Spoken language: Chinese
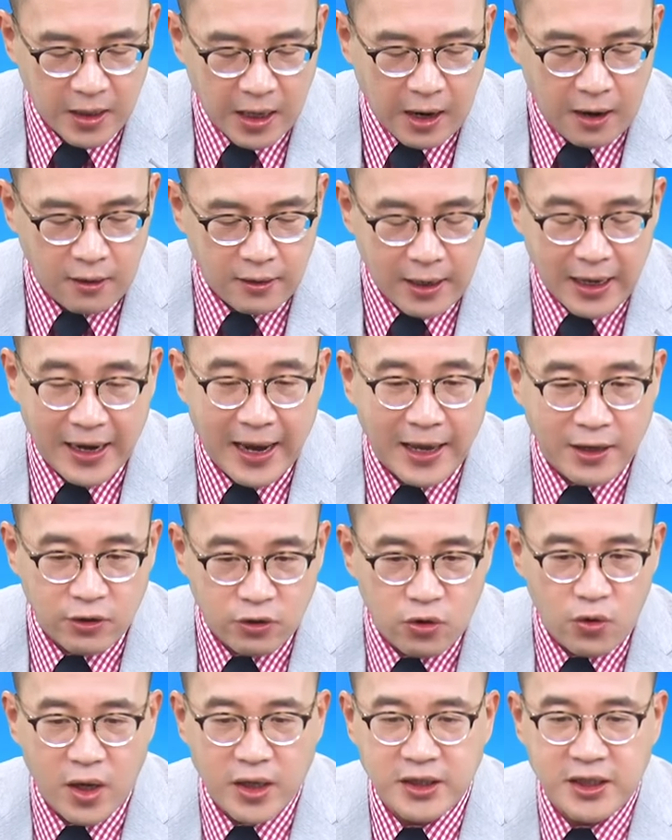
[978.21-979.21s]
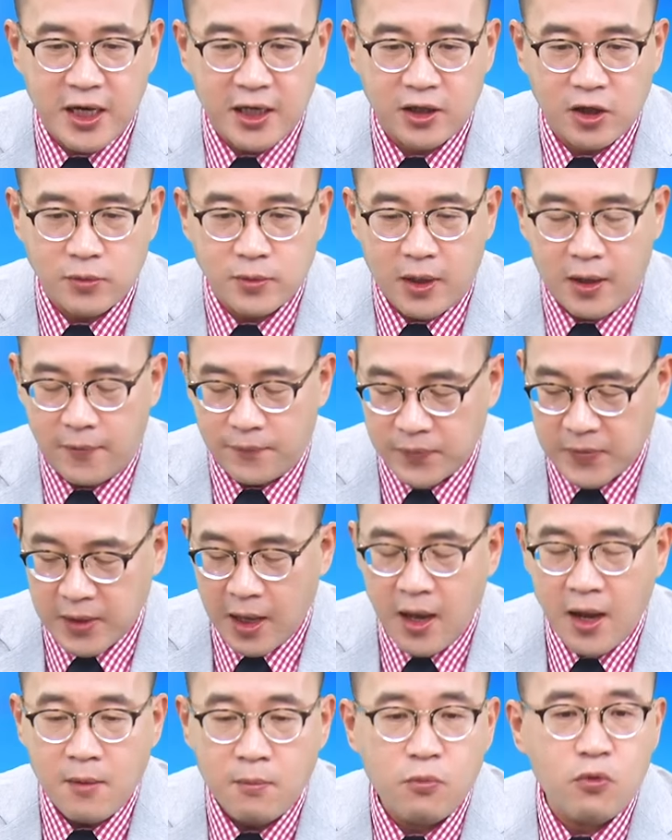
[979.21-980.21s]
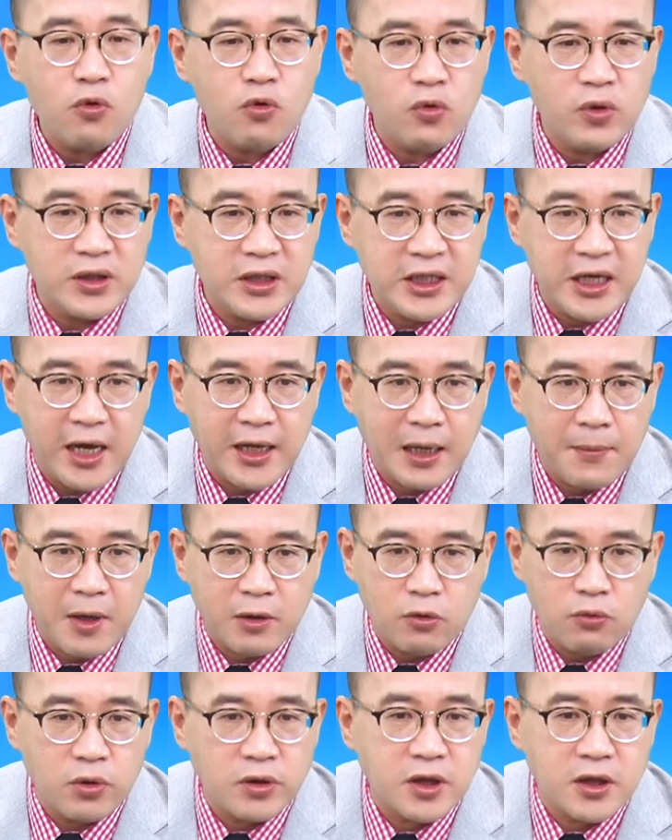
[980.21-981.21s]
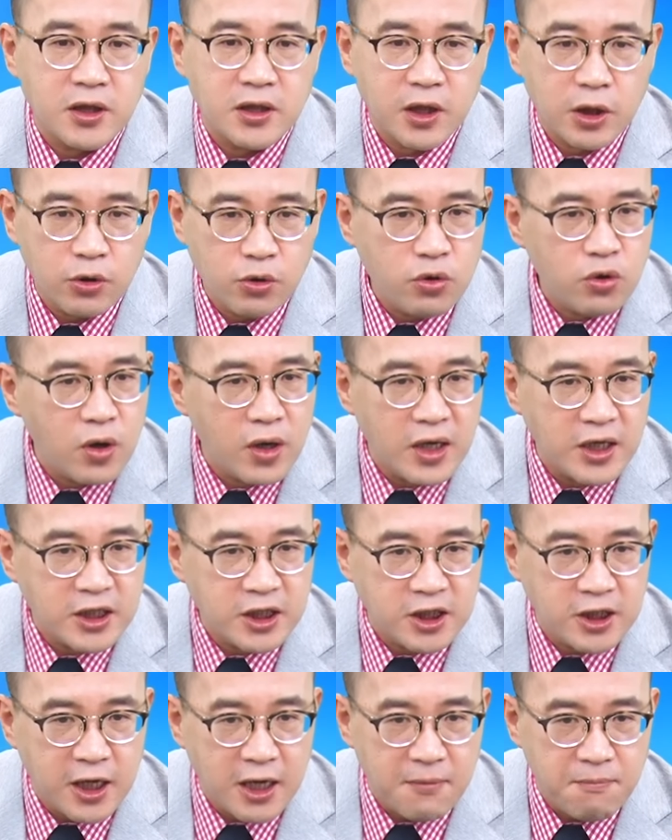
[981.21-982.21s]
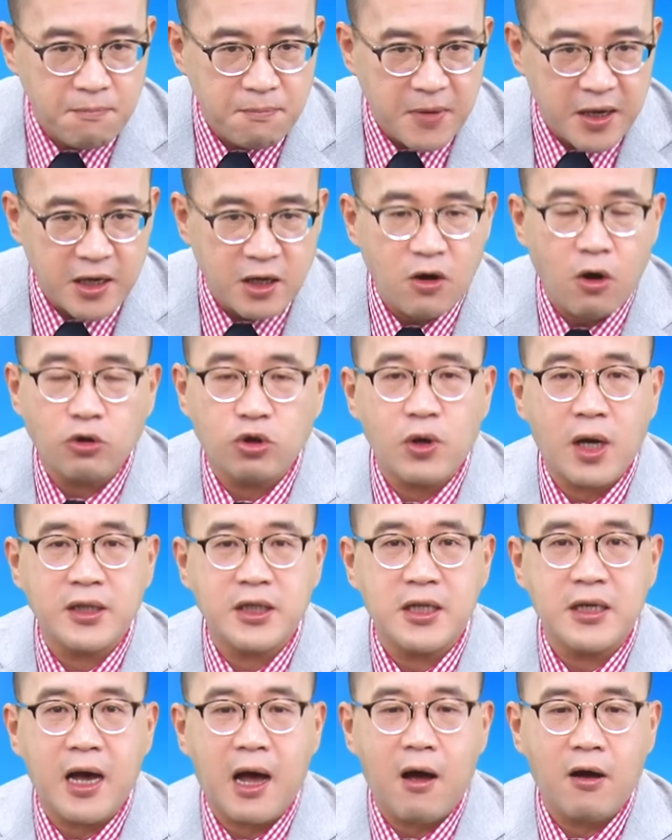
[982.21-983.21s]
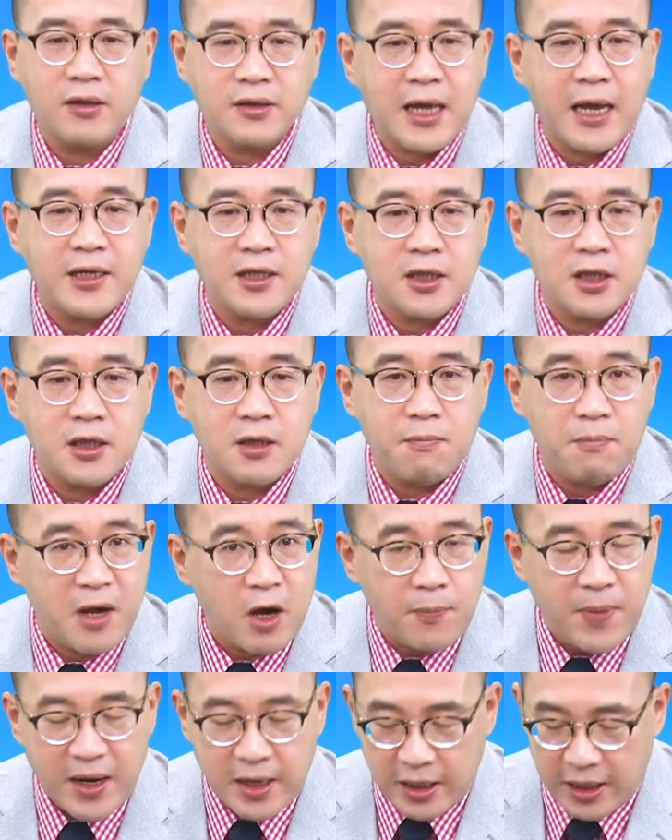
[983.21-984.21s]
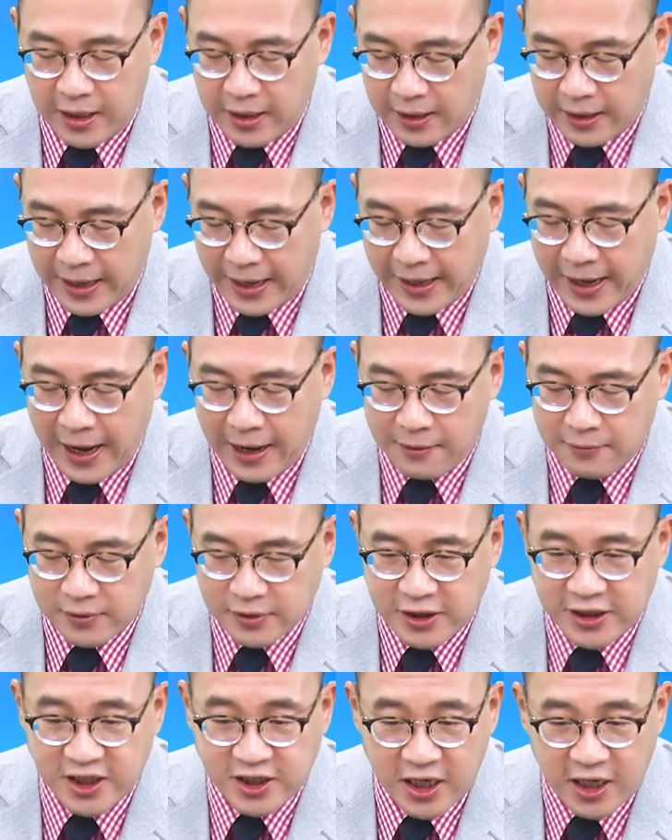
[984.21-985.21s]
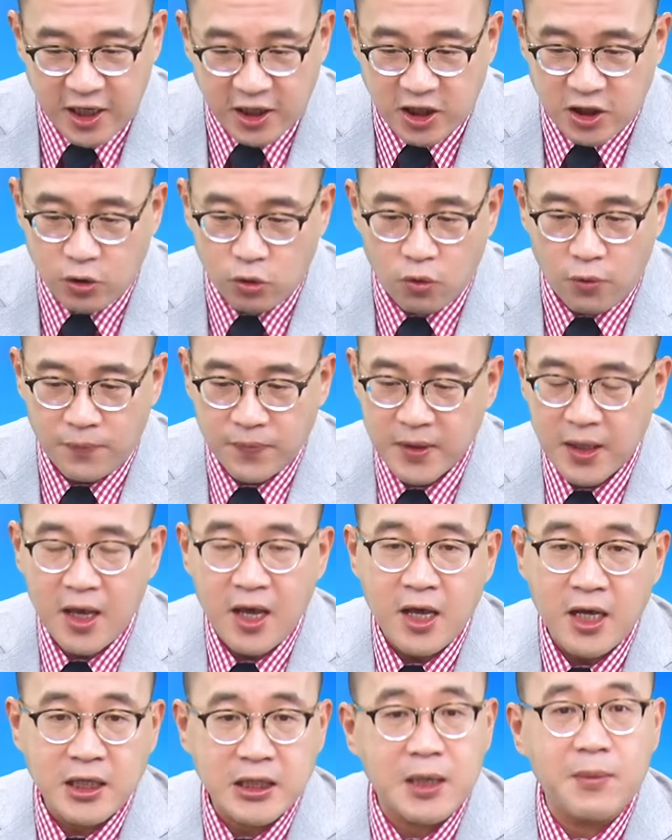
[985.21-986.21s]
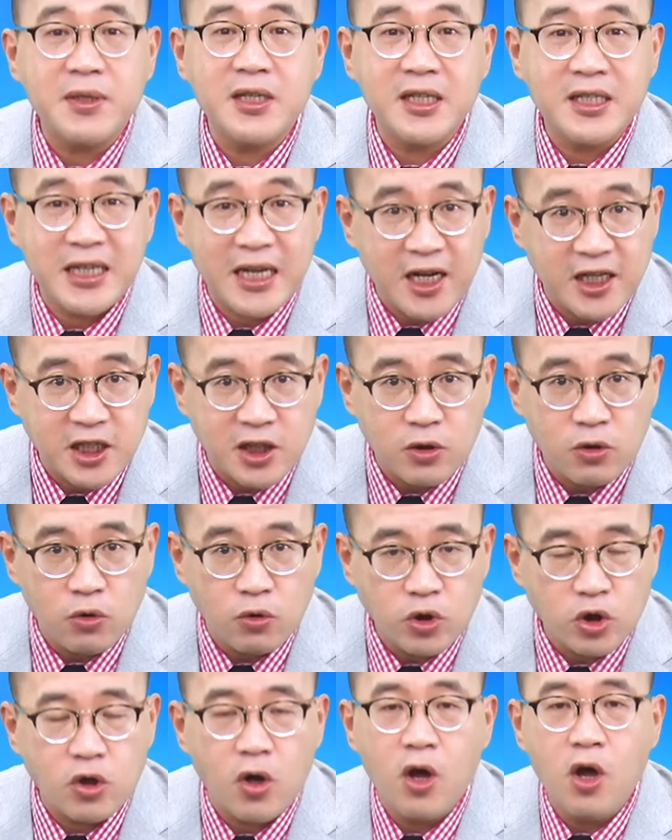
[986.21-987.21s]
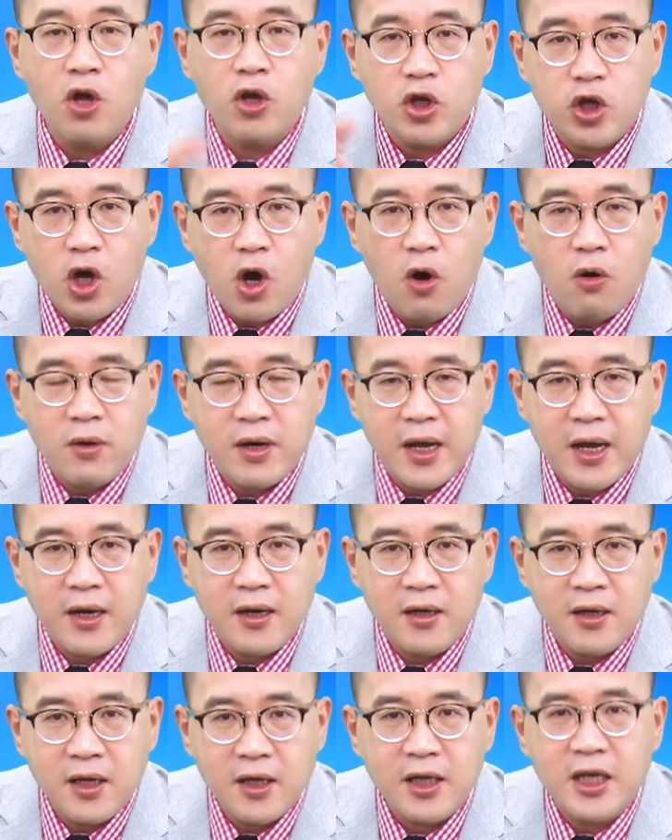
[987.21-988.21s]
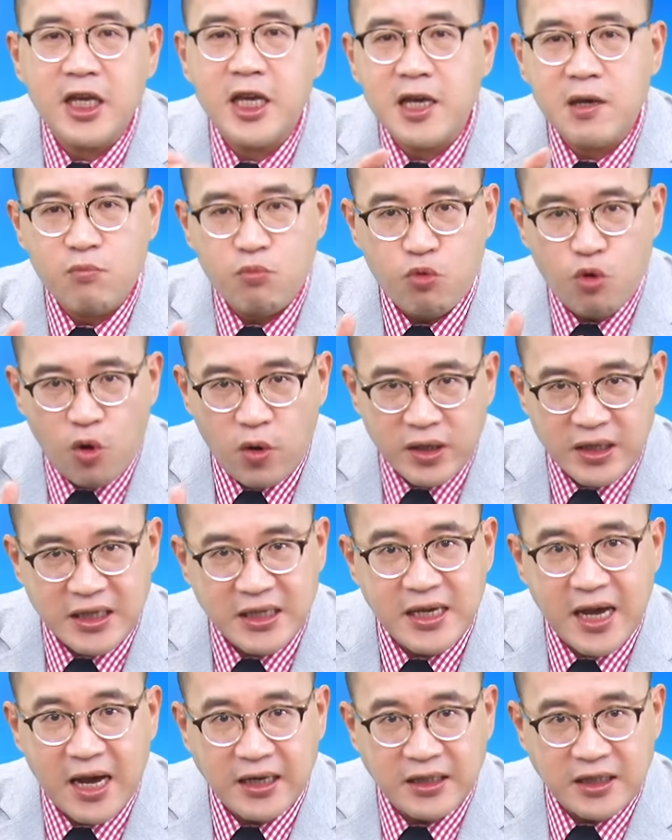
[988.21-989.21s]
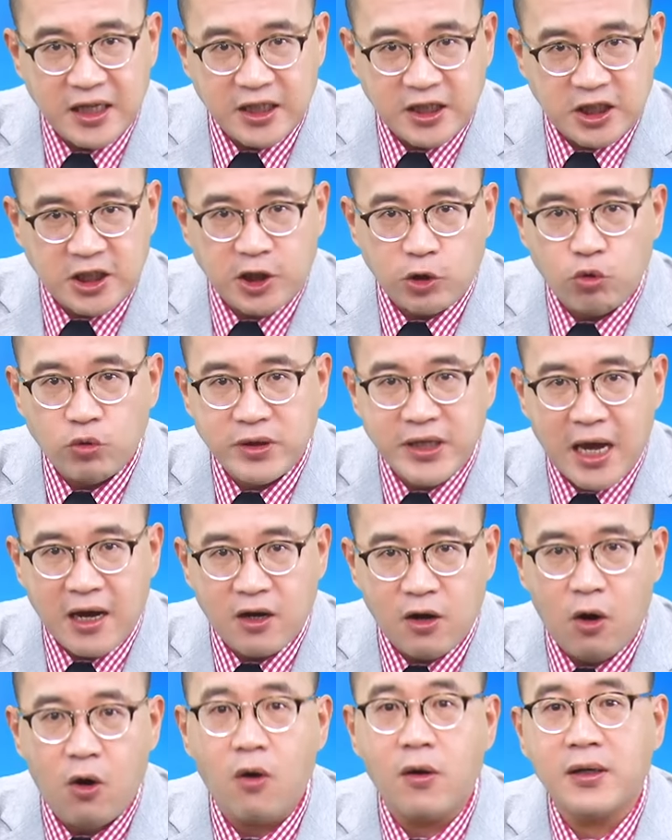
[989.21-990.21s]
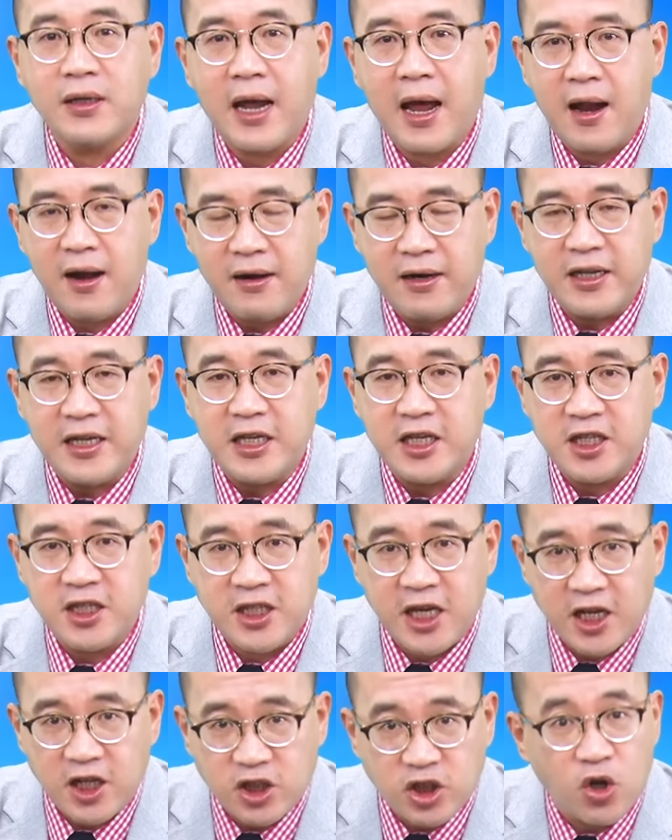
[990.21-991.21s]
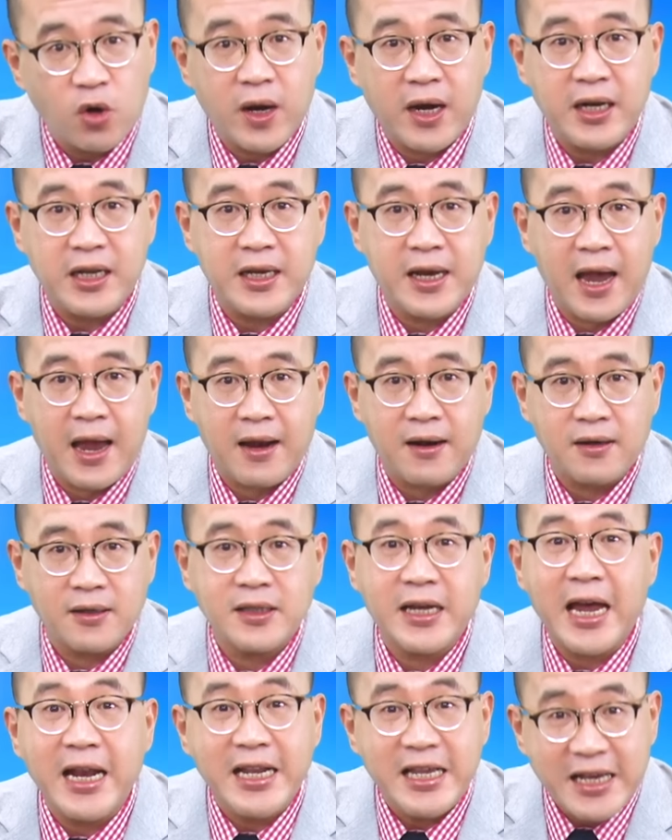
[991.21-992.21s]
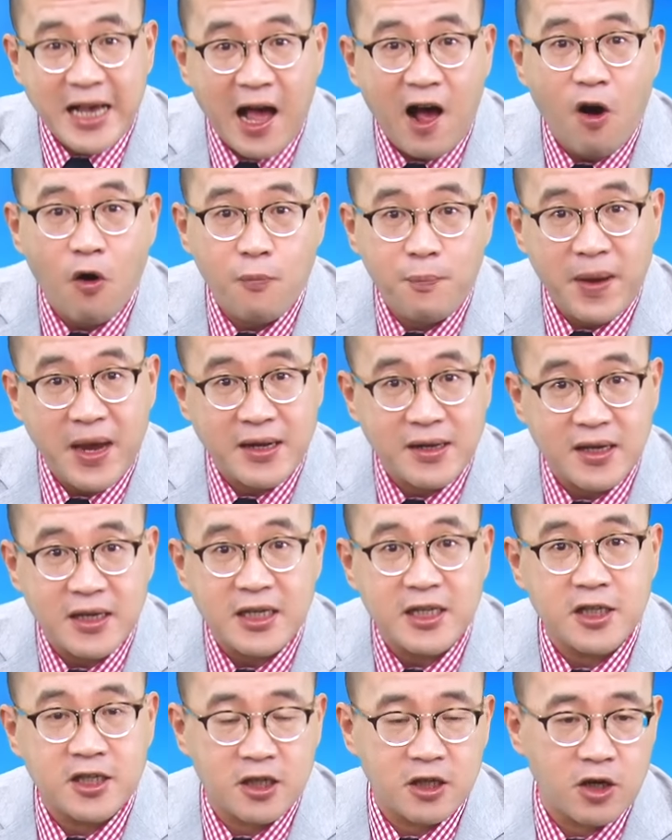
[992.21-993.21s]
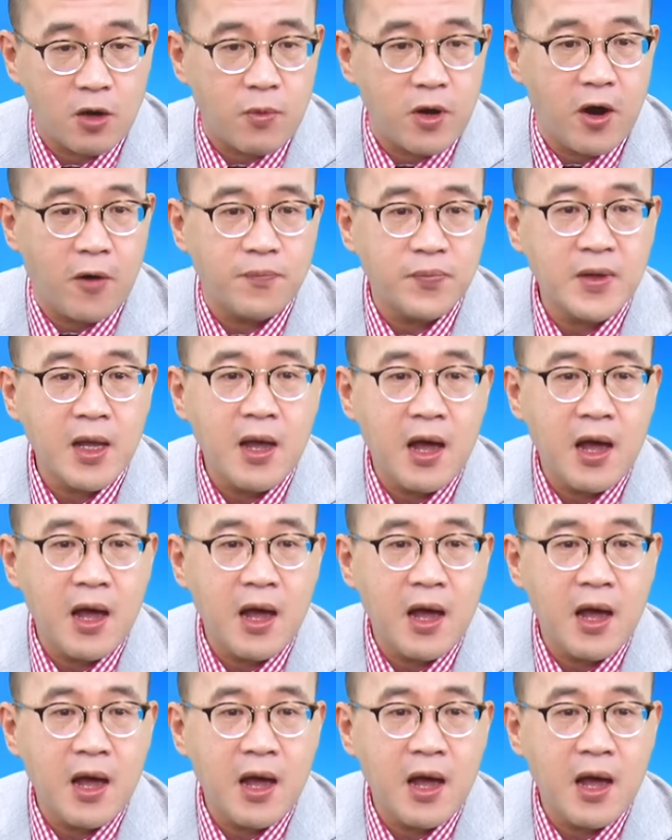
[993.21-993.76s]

好，来看月线，同学们，目前台北股市的月线没有创新高，但是没有背离。来看仙人指路，什么是仙人指路？就是有人一模一样的技术架构，他领先走给你看，给你拷贝的意思，有没有？